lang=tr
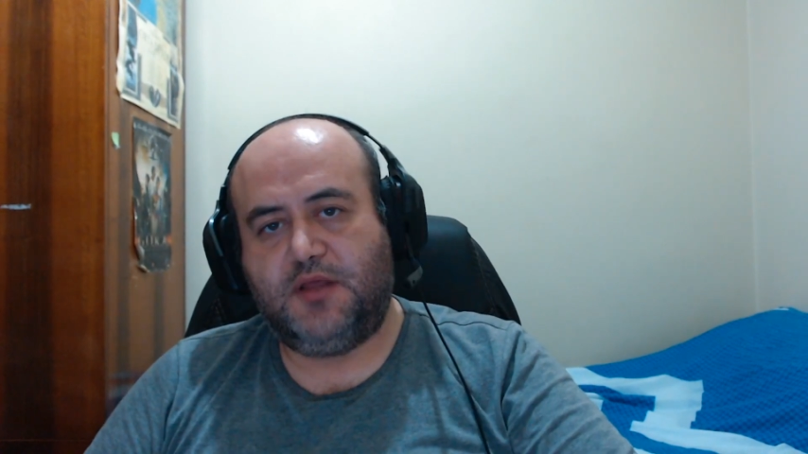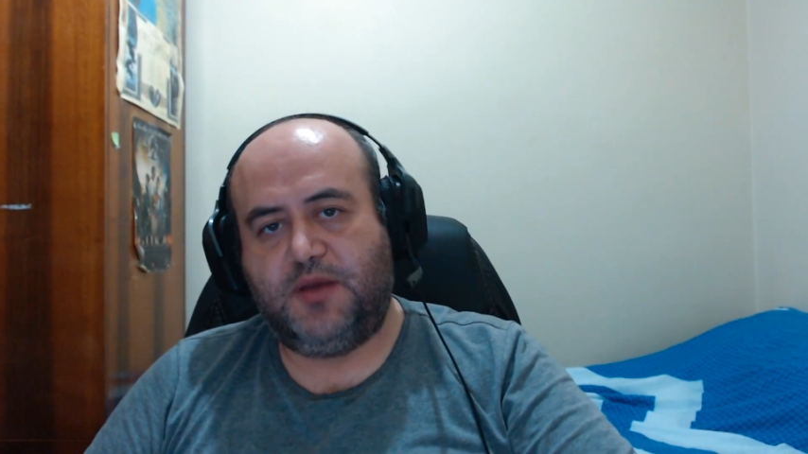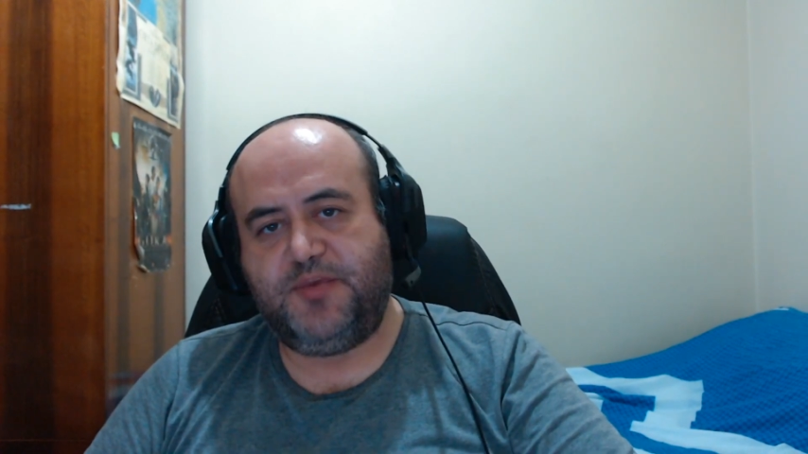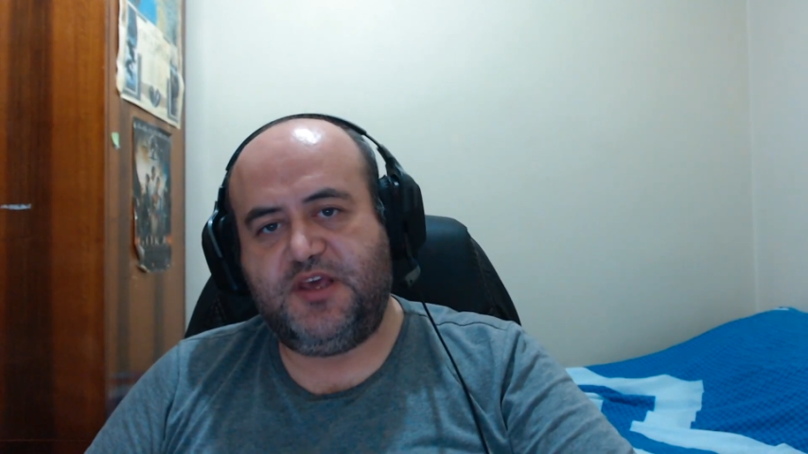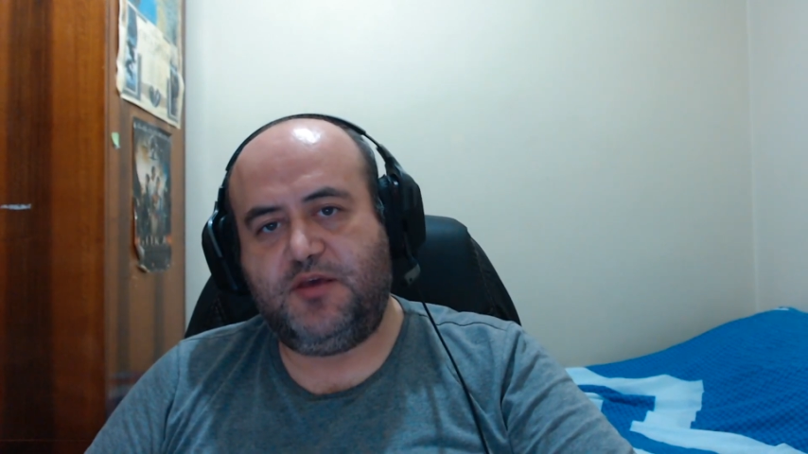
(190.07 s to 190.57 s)

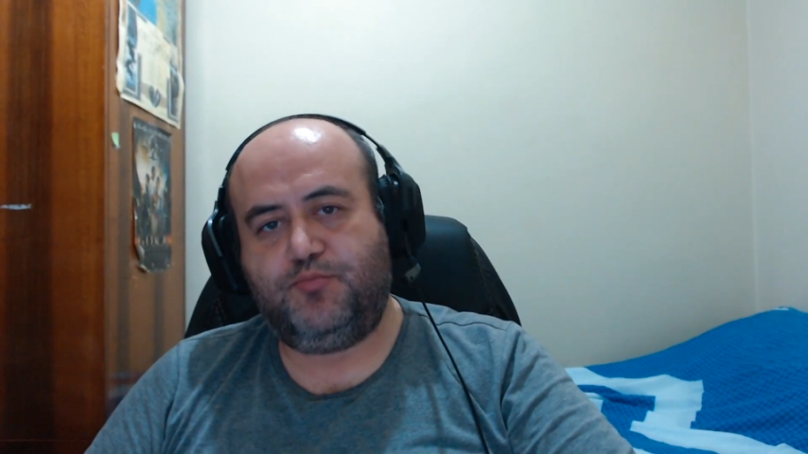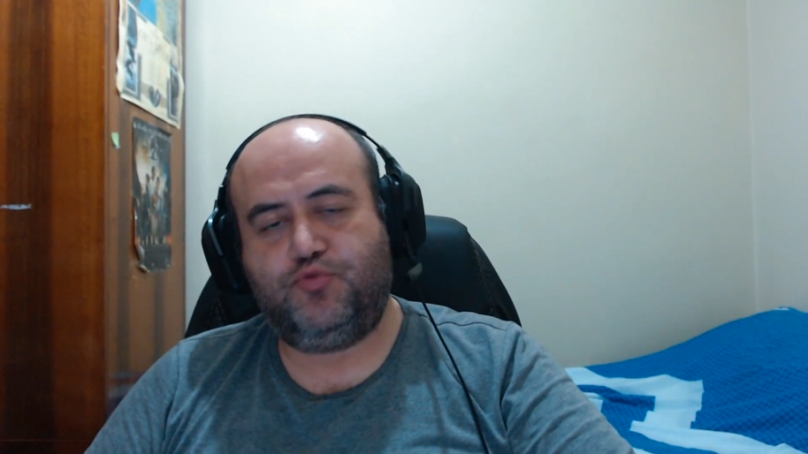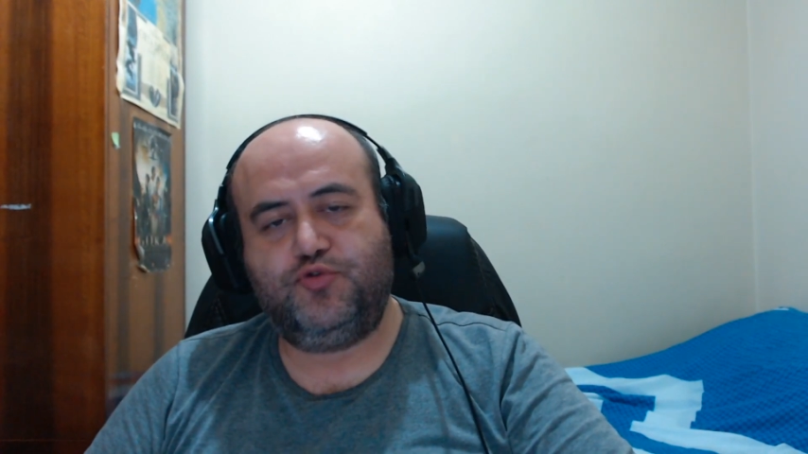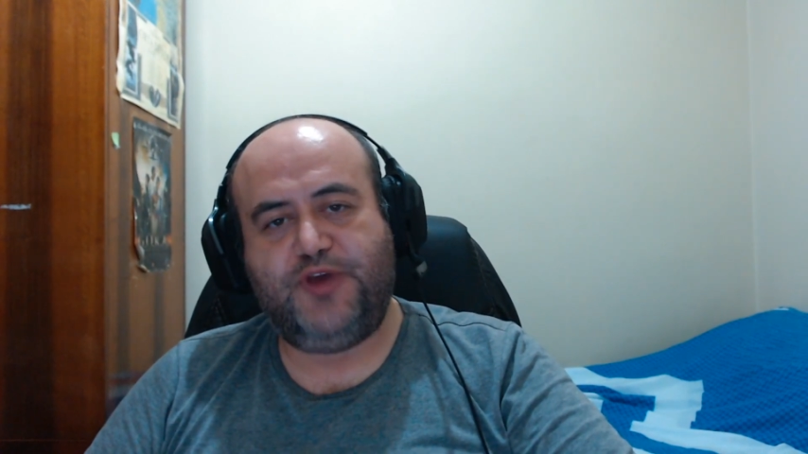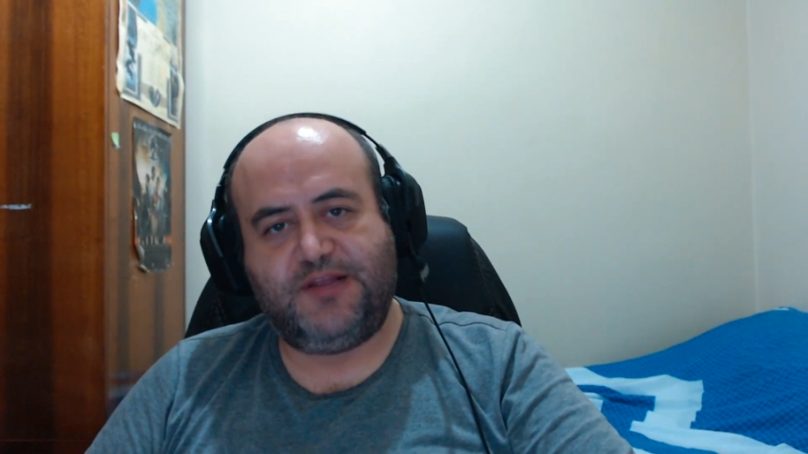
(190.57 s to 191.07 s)
Tabii
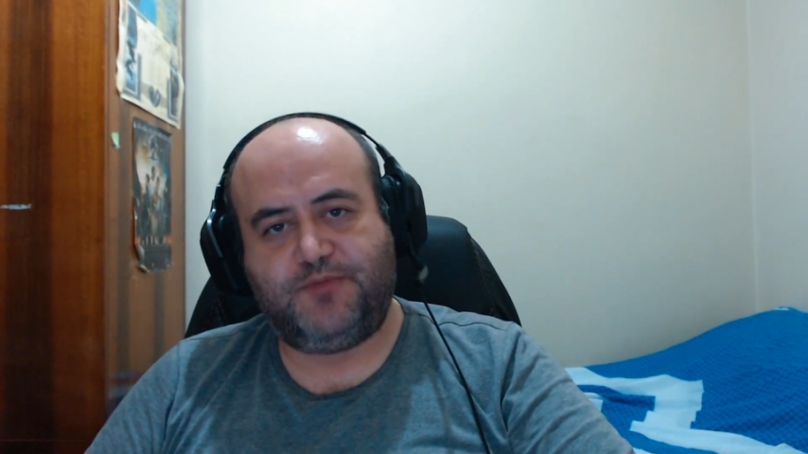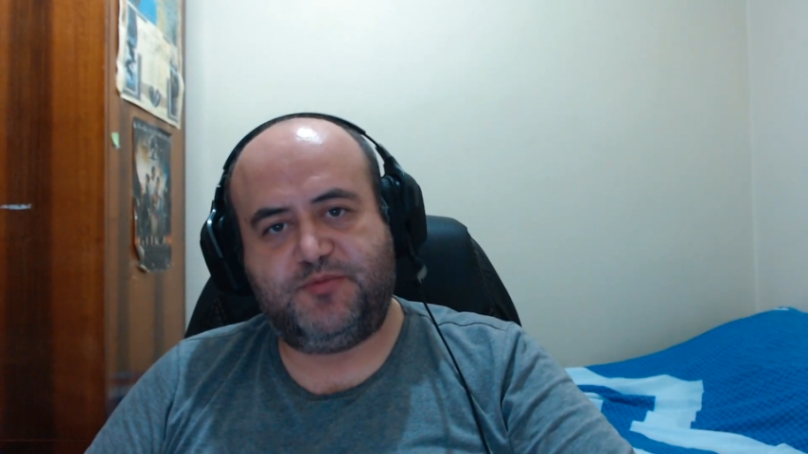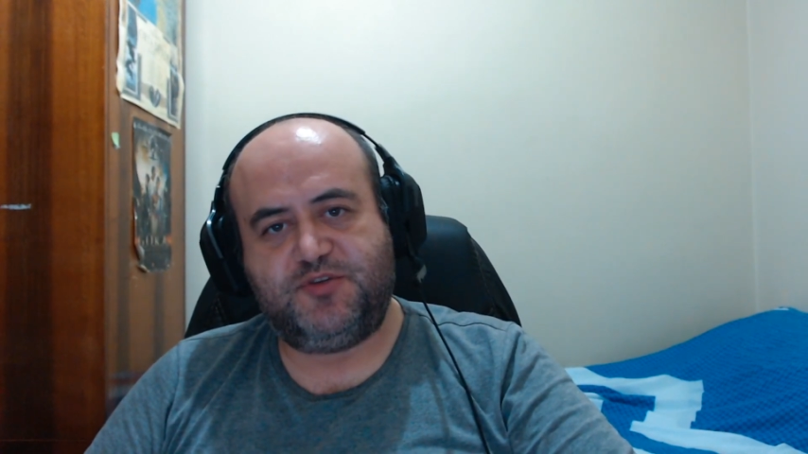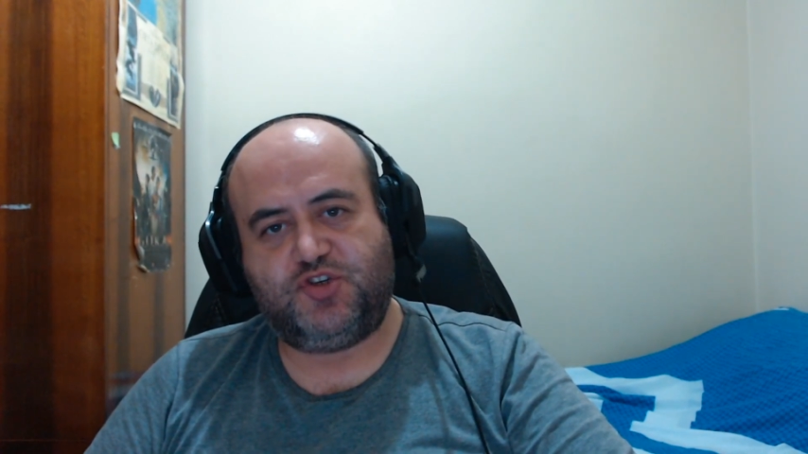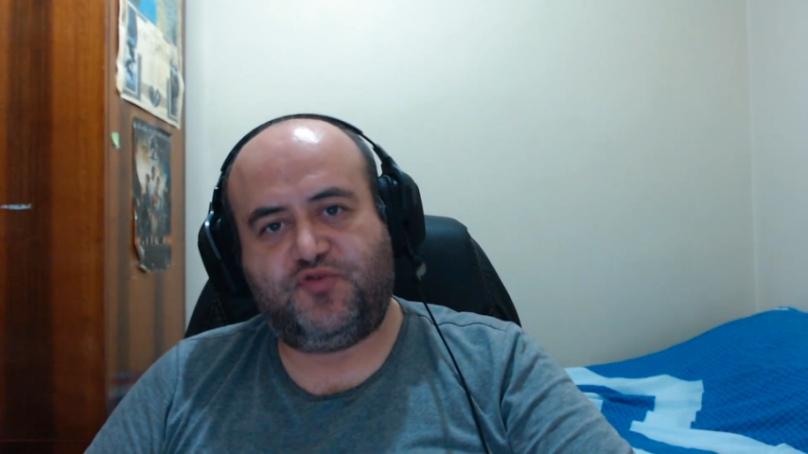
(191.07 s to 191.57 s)
bu
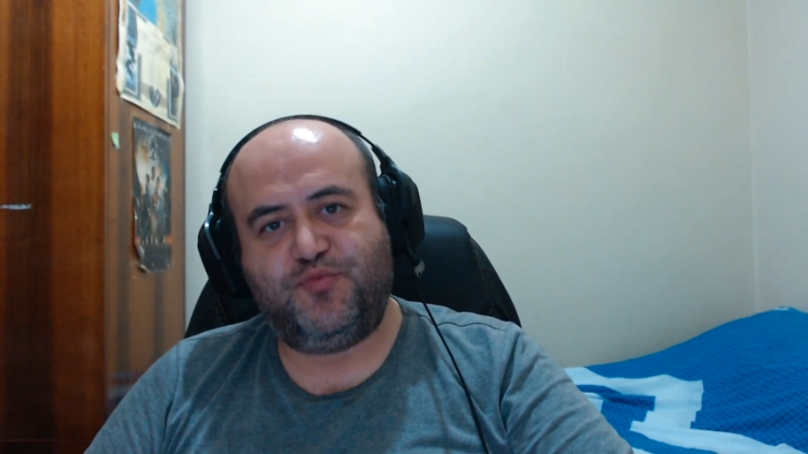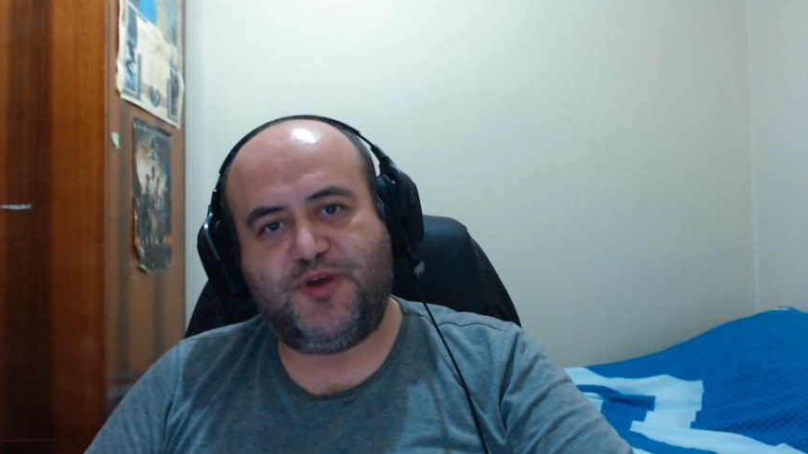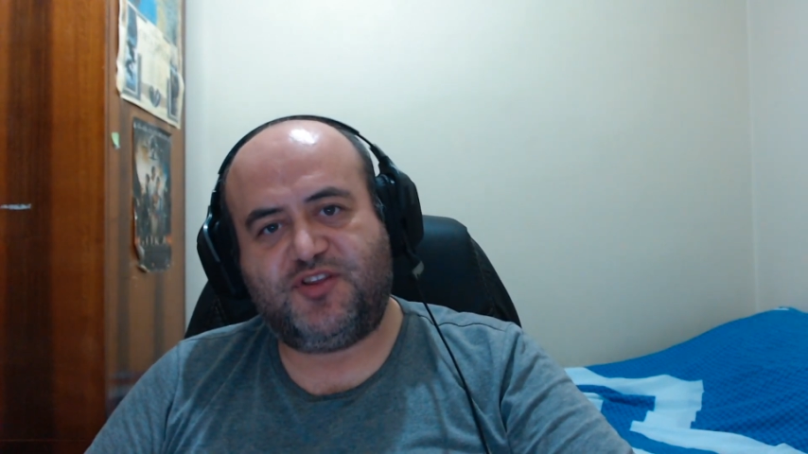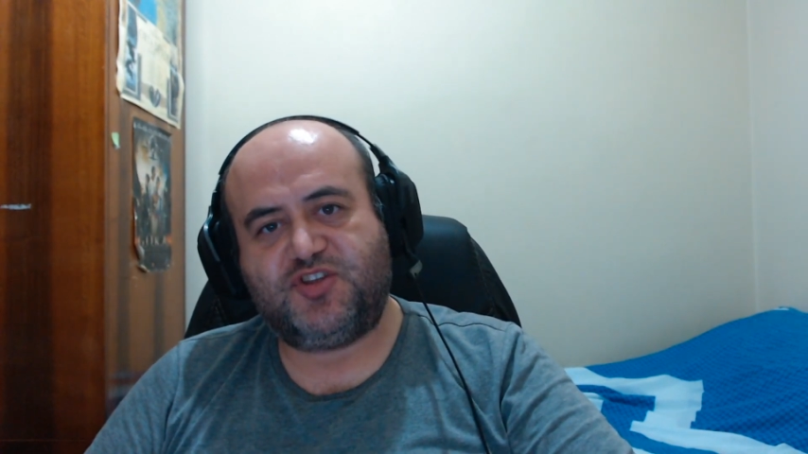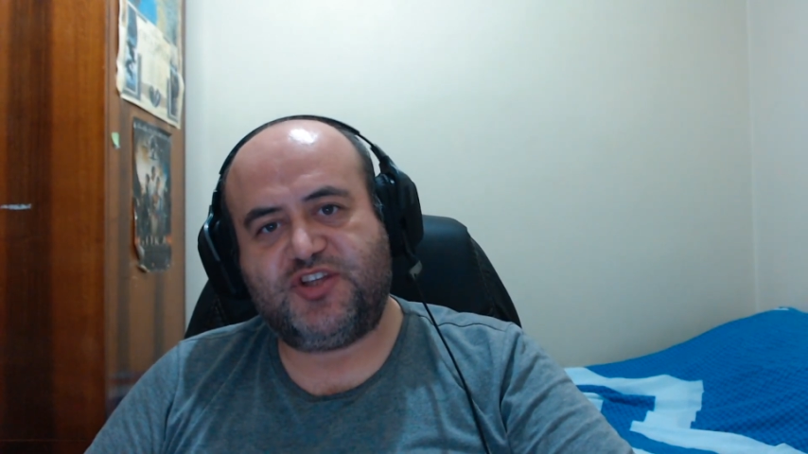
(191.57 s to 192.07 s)
yetmemiş
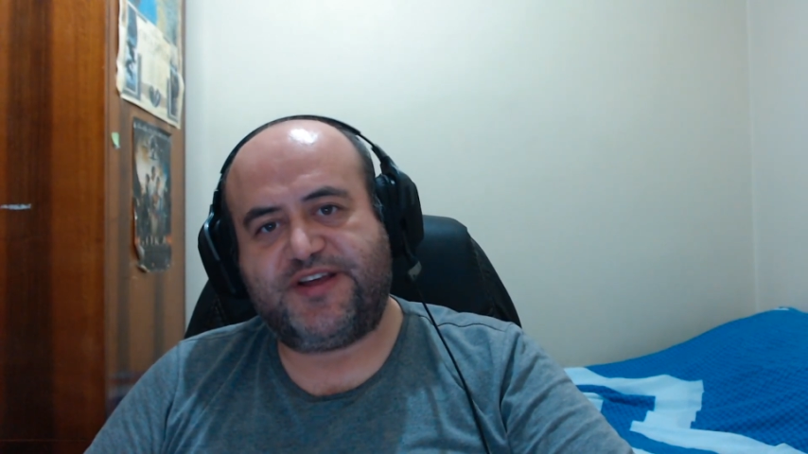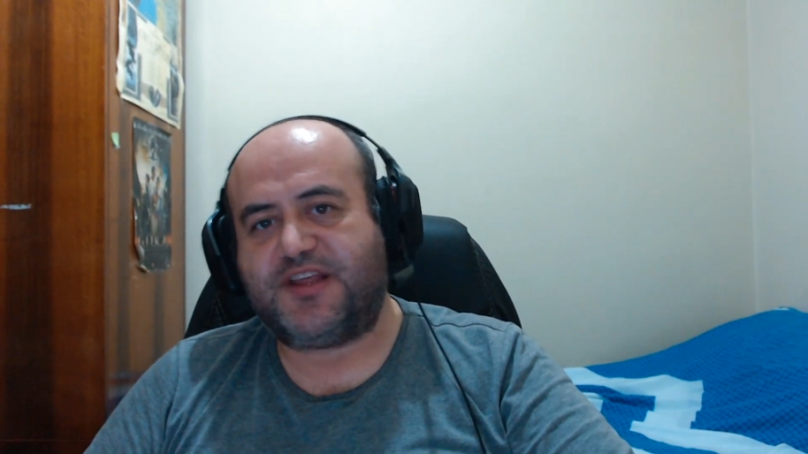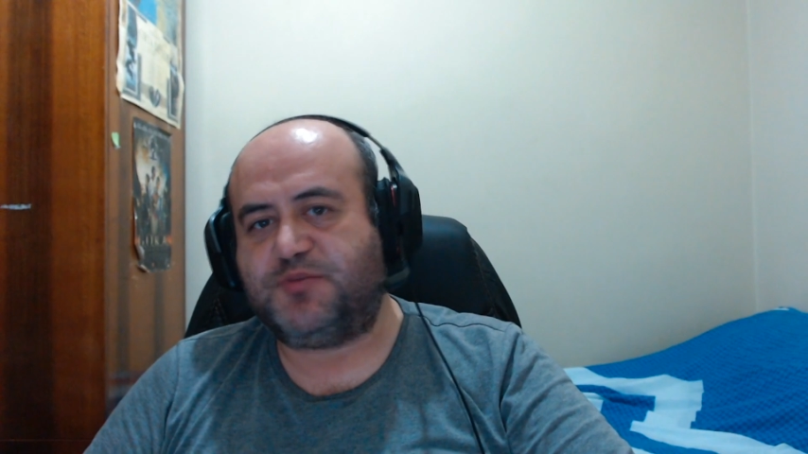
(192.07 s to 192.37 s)
fümetticilere